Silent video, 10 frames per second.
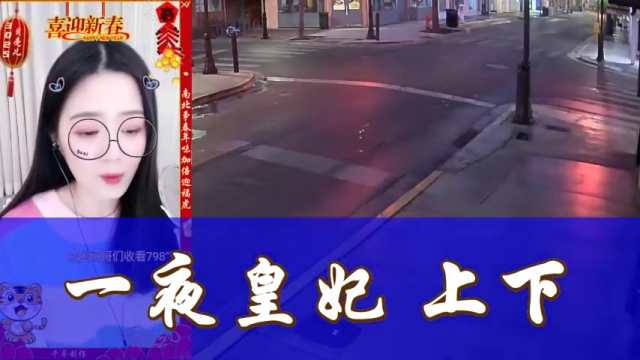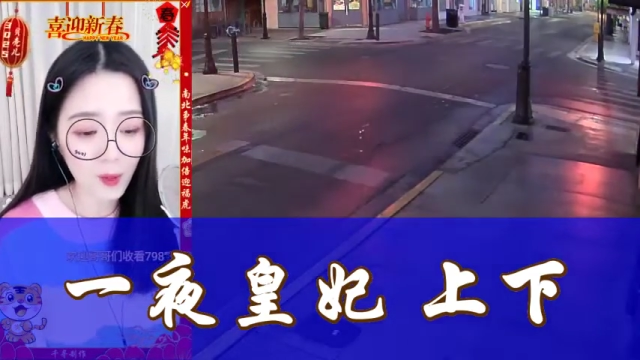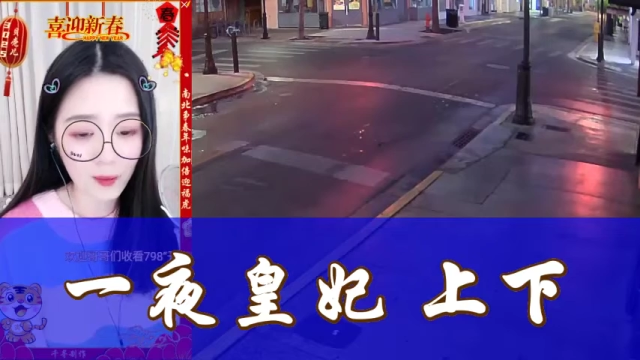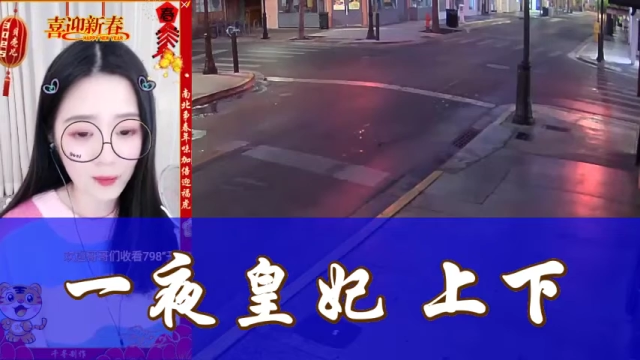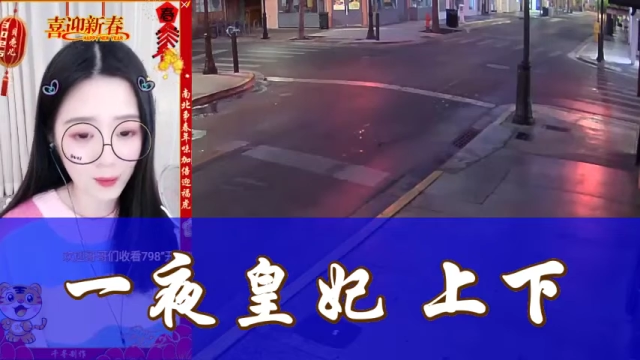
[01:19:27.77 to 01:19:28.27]

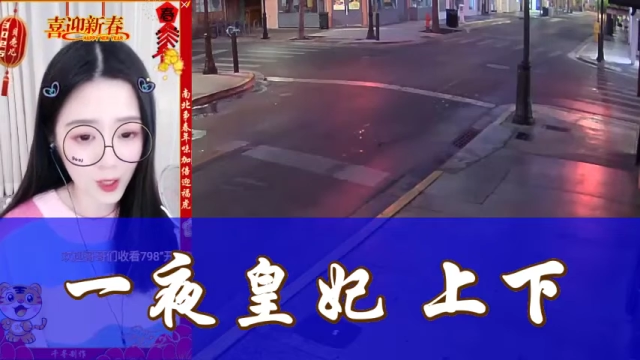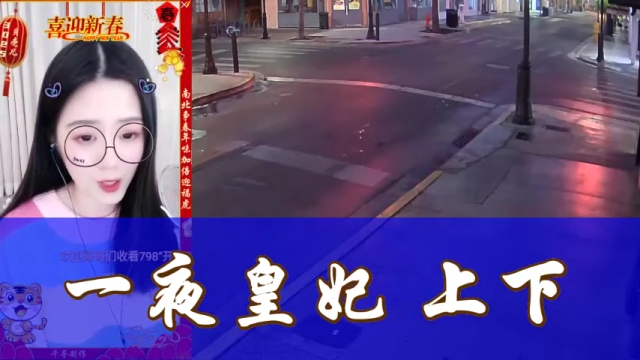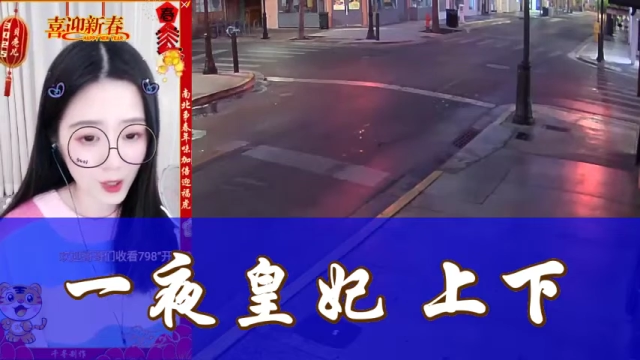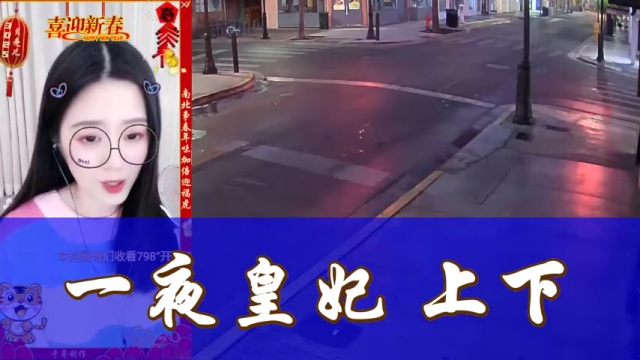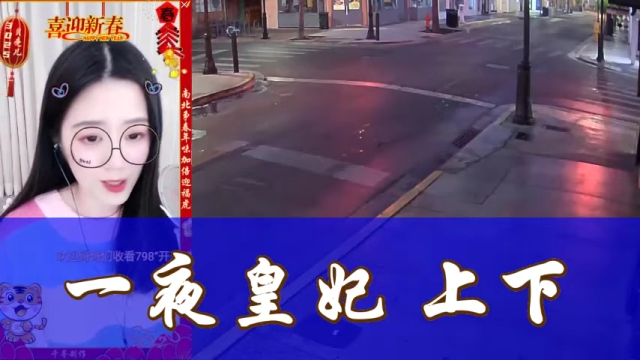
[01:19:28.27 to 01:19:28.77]
父皇与
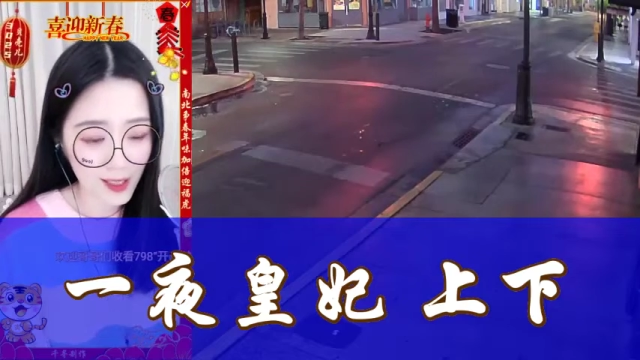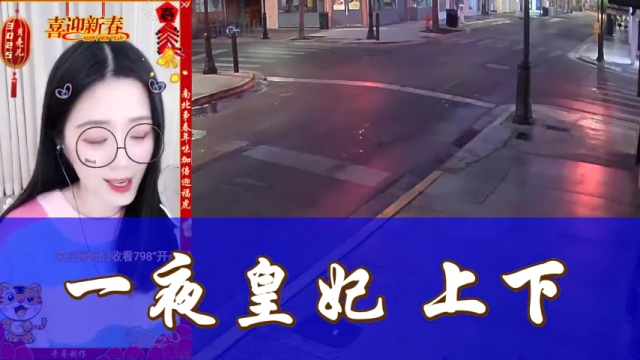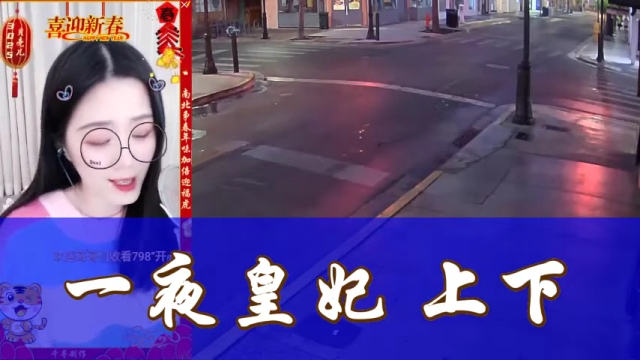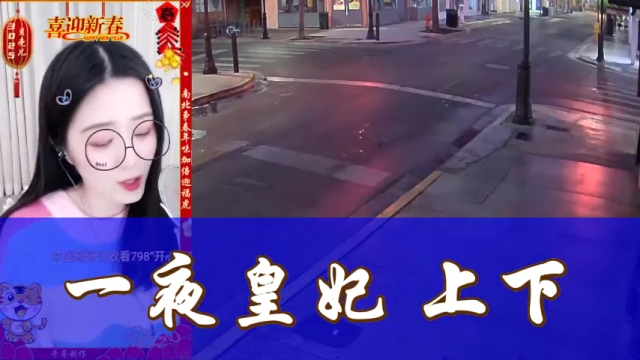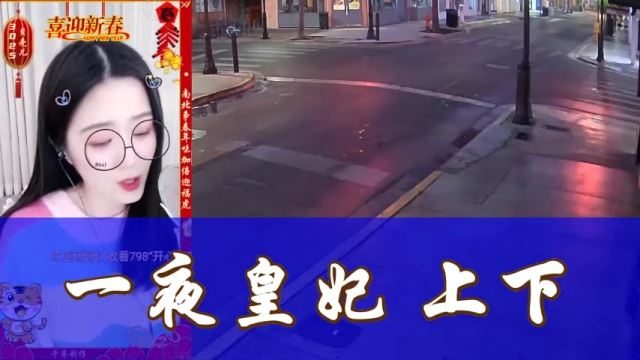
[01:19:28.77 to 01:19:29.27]
母妃
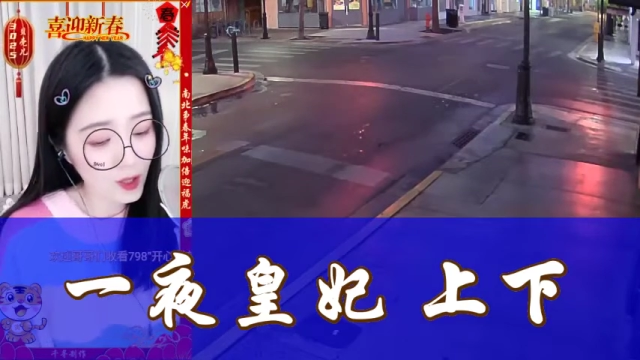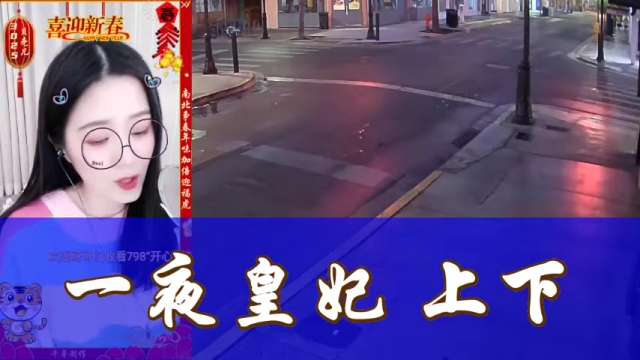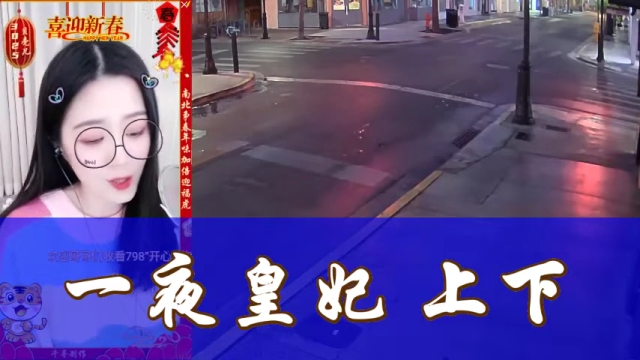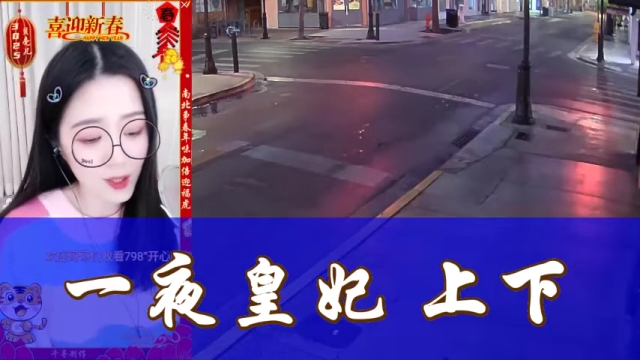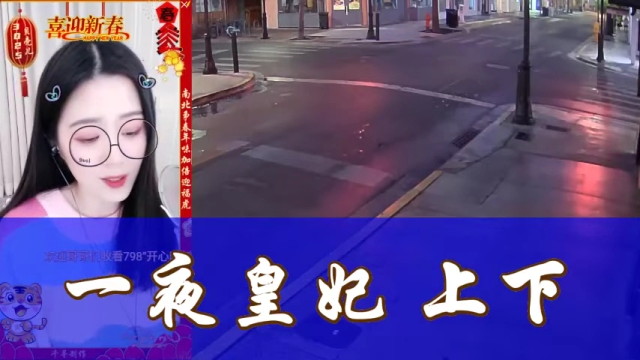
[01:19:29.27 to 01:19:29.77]
想要
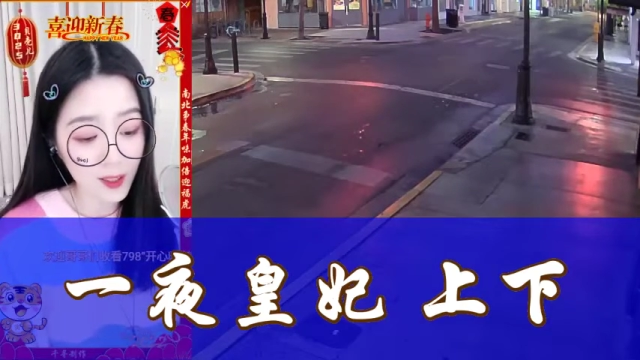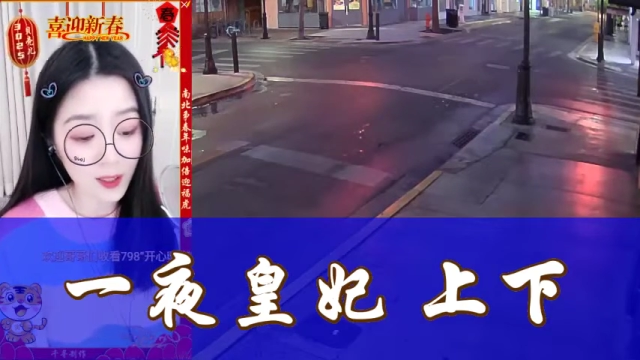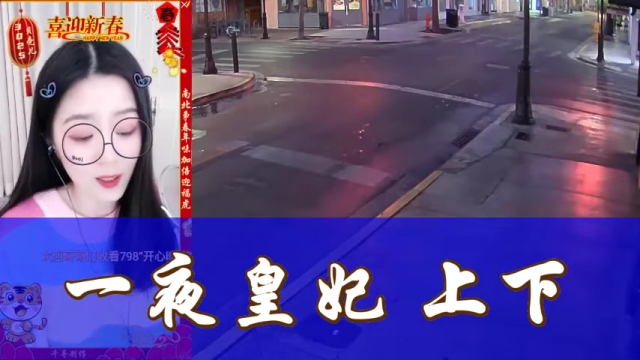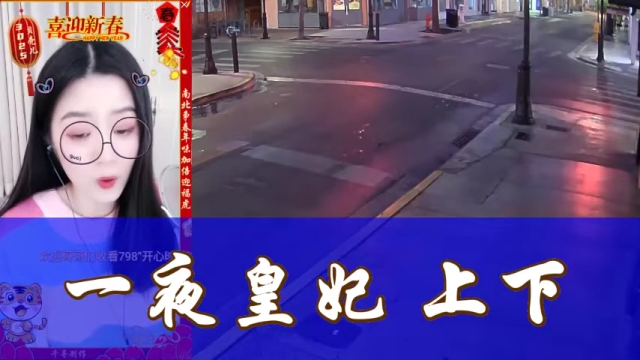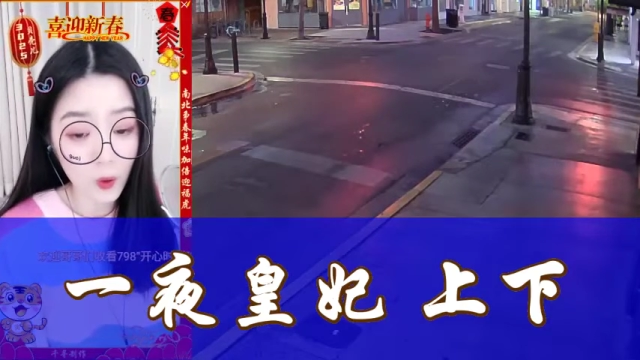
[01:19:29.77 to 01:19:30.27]
如何处
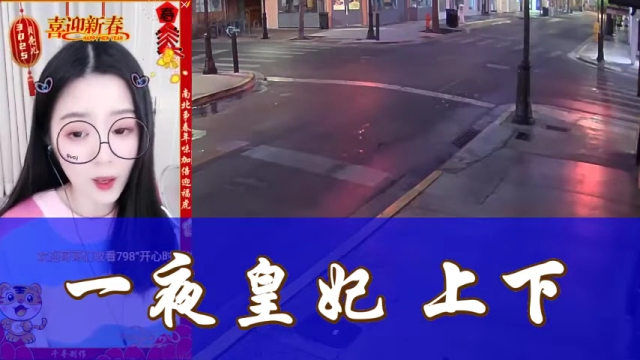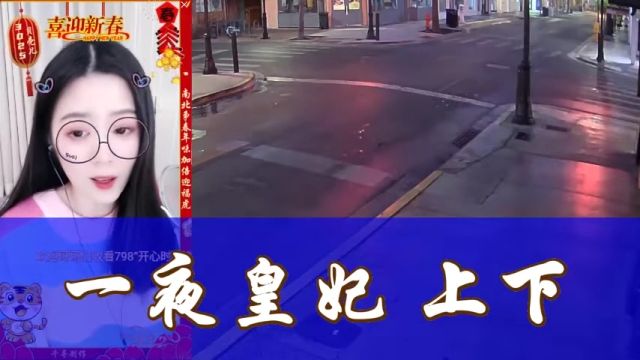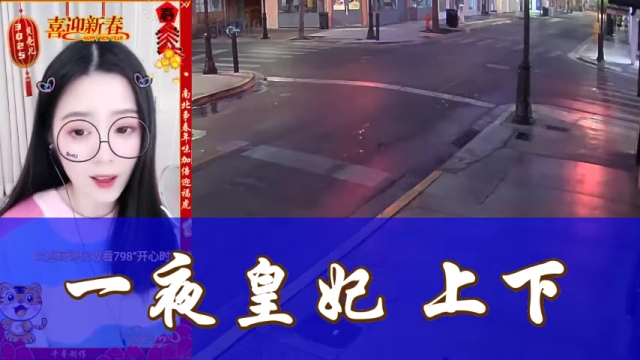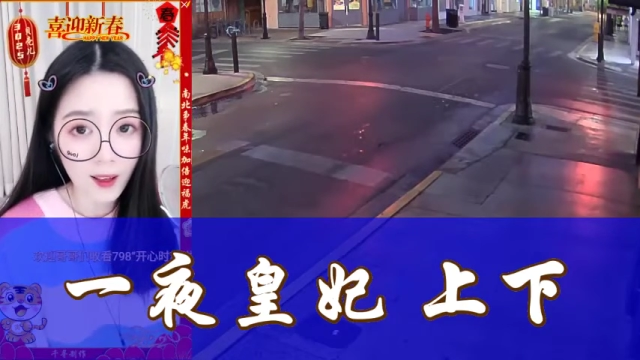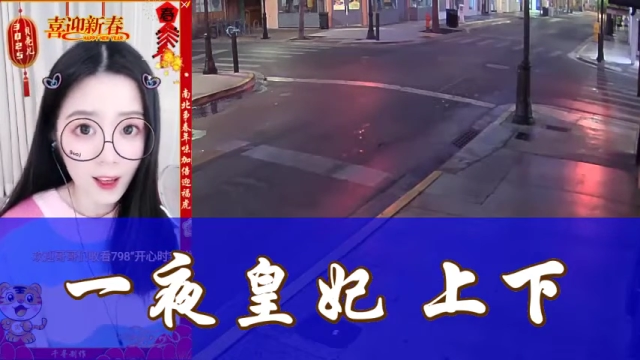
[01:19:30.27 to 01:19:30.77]
置，
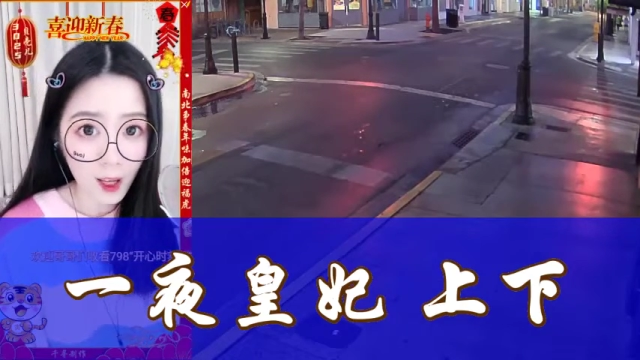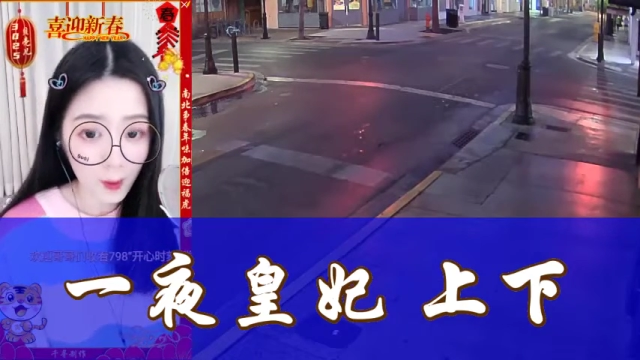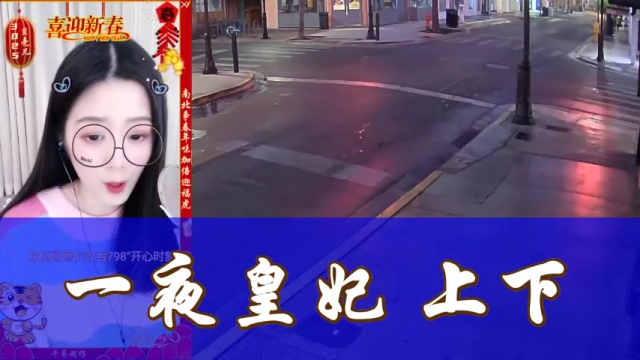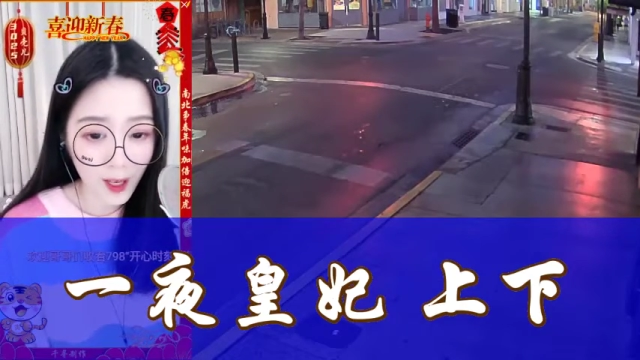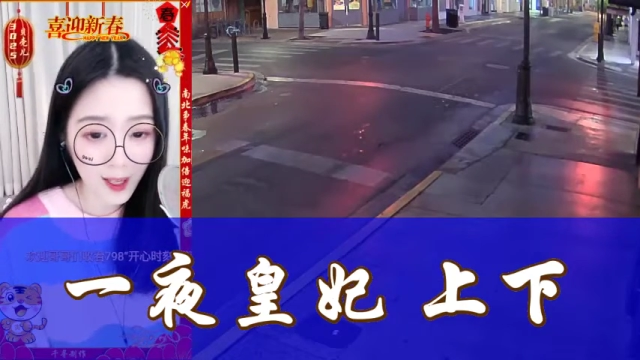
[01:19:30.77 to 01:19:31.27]
尽
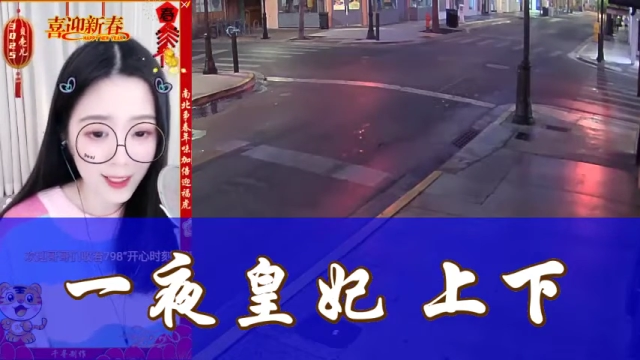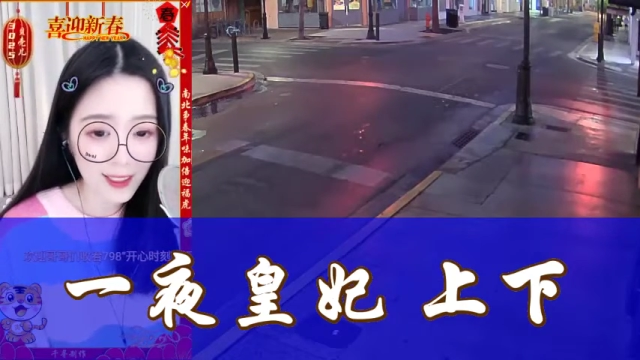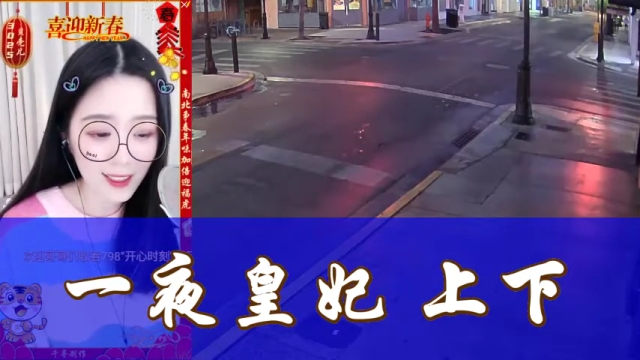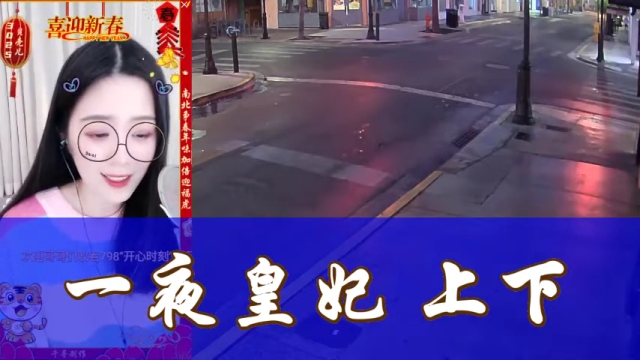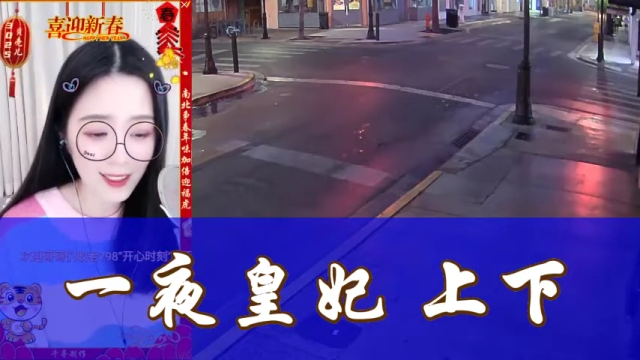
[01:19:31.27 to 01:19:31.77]
管处置
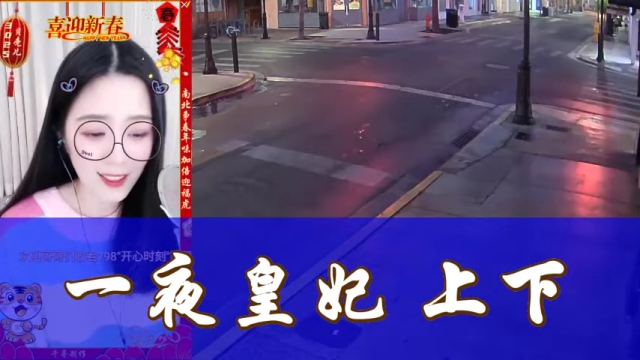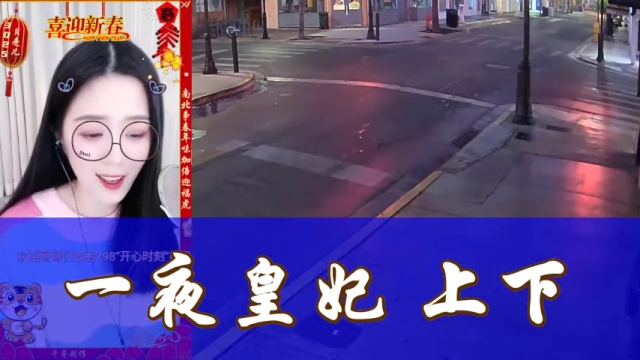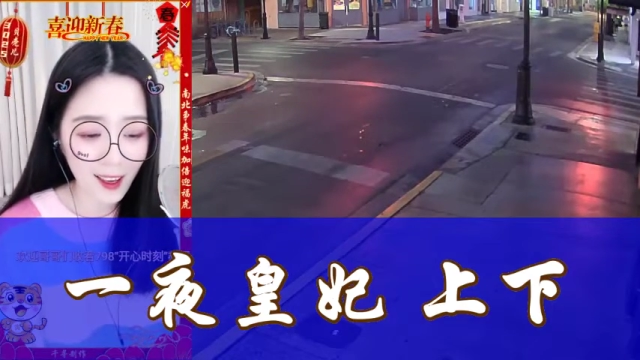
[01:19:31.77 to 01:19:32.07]
便是了。